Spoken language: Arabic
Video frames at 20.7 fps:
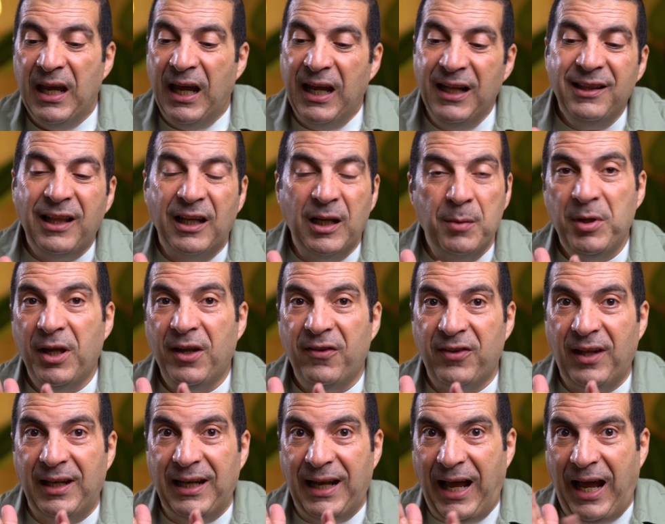انت اللي
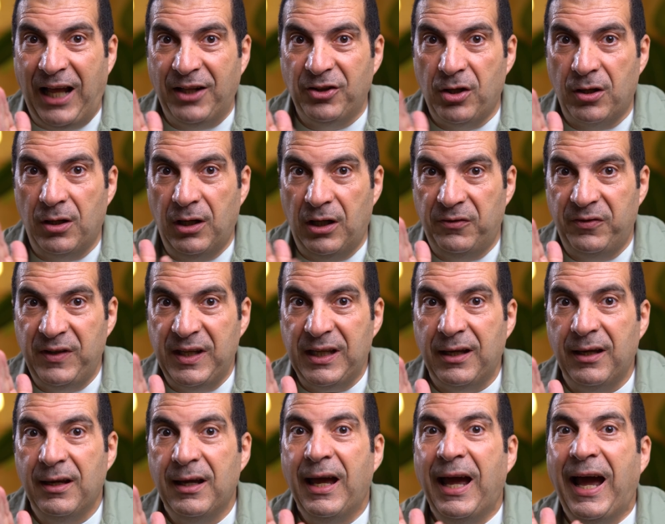بيحصل حد غلط
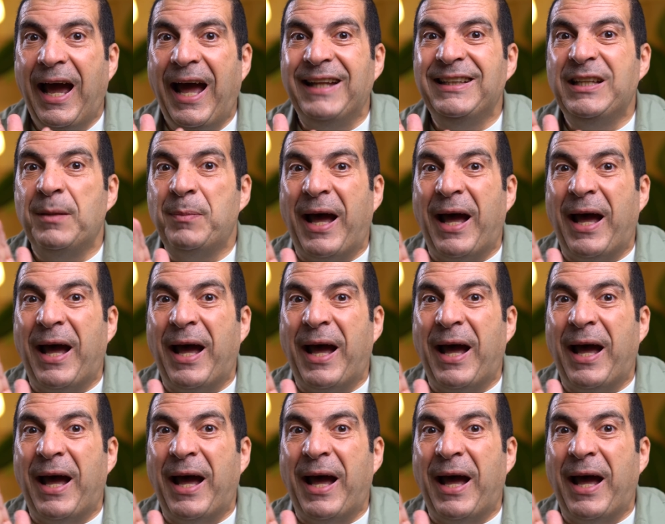فيك حد